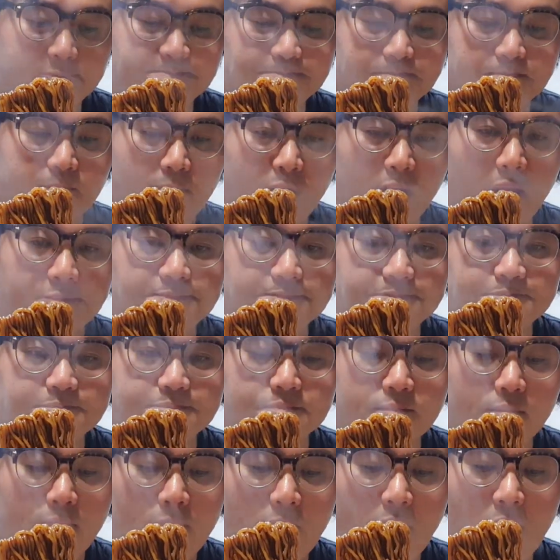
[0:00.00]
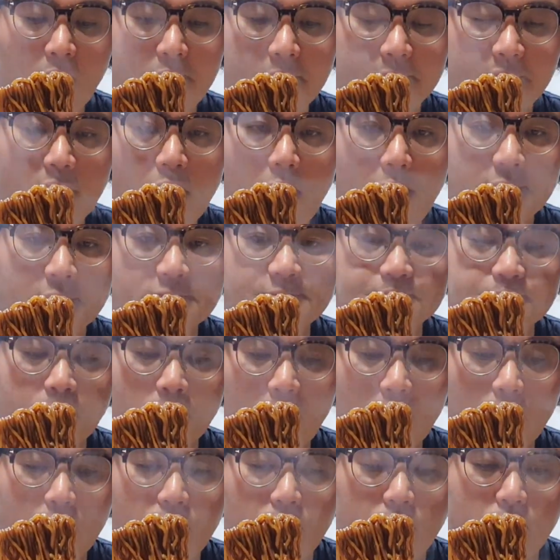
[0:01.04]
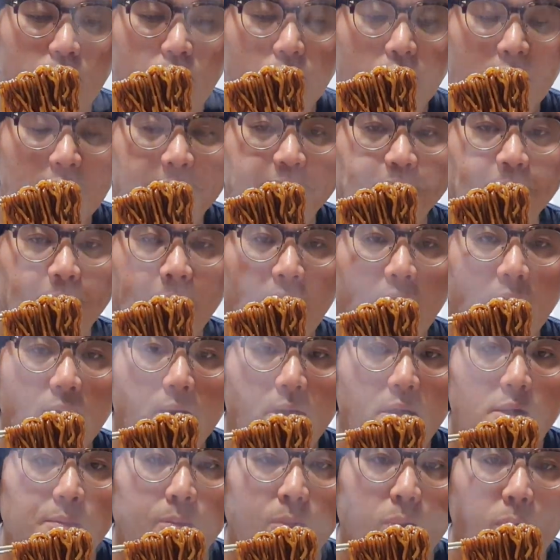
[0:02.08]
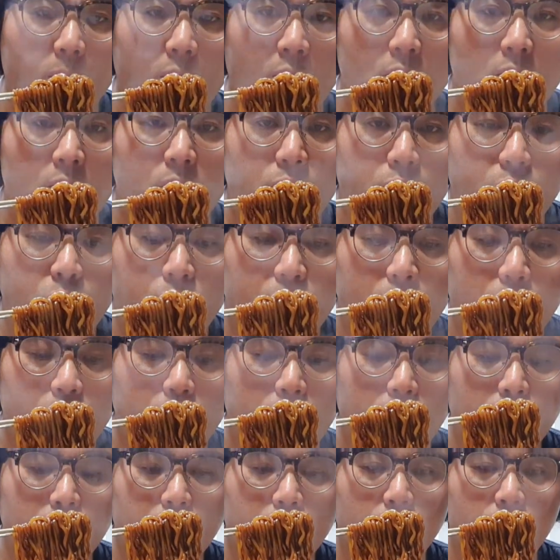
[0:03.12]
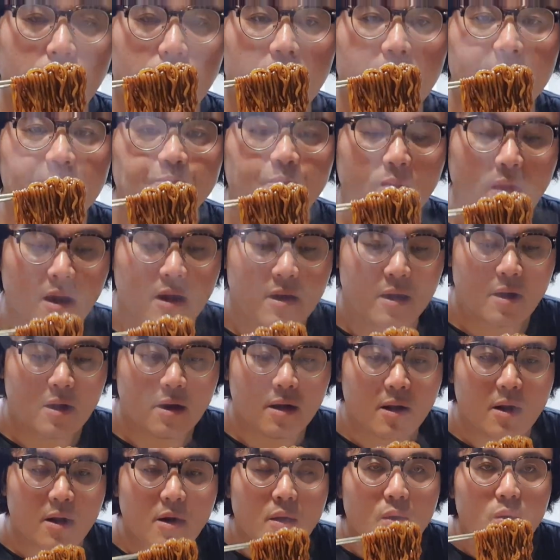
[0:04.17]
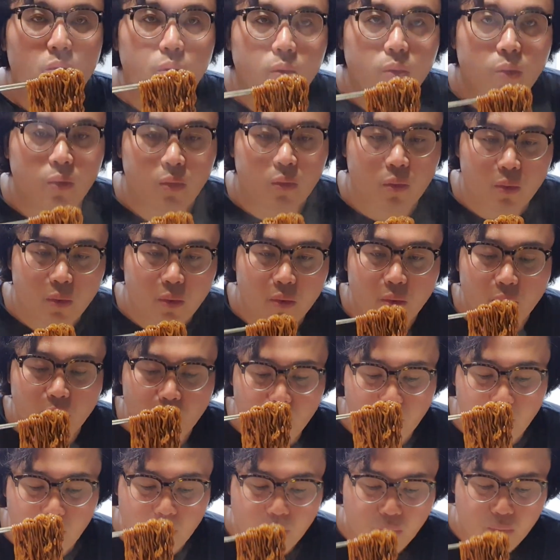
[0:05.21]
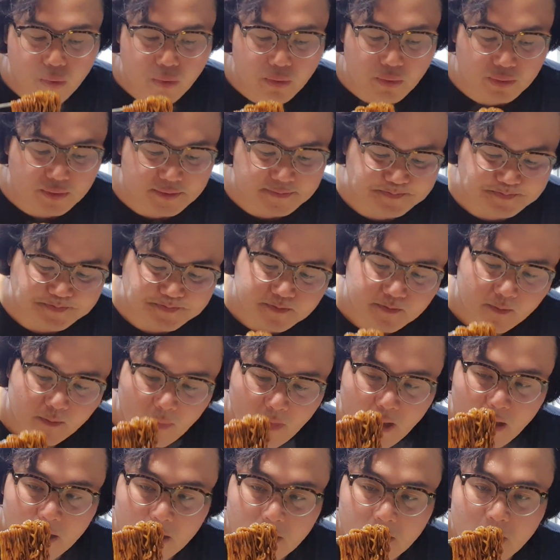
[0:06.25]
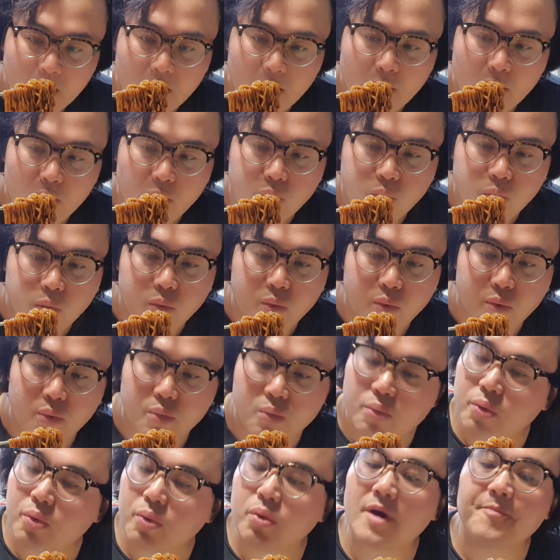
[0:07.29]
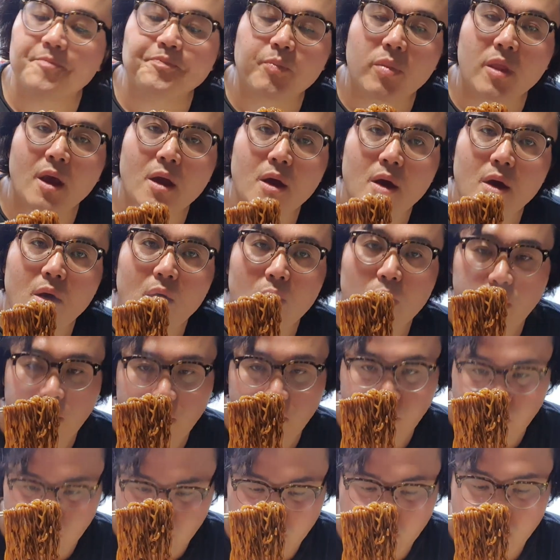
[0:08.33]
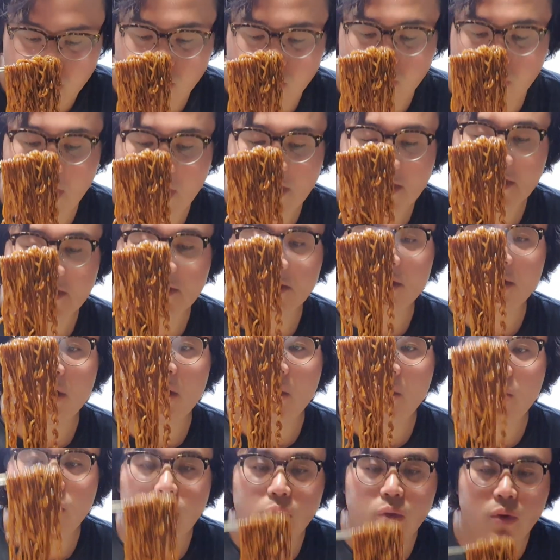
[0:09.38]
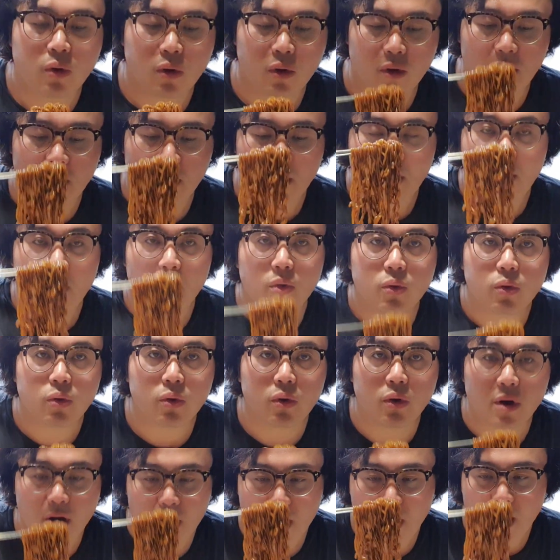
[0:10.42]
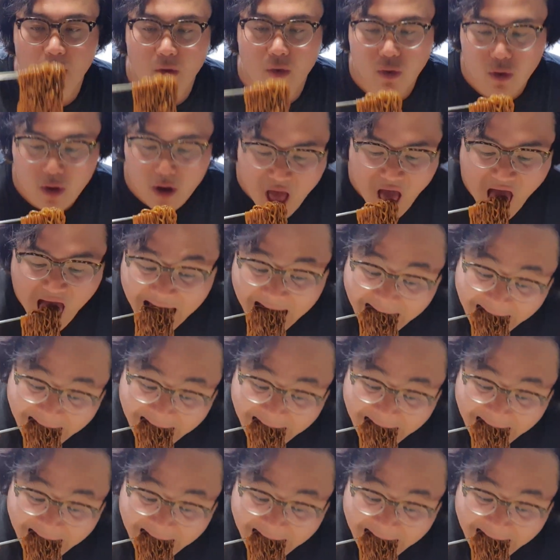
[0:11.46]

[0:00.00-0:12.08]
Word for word: 좀 달았다고 보면 될 것 같아요. 굉장히 맛있었습니다. 지금 일단은 맛을 보기 위해서 제가 어떤 반찬도 꺼내질 않았습니다. 1차적으로는 그냥 한번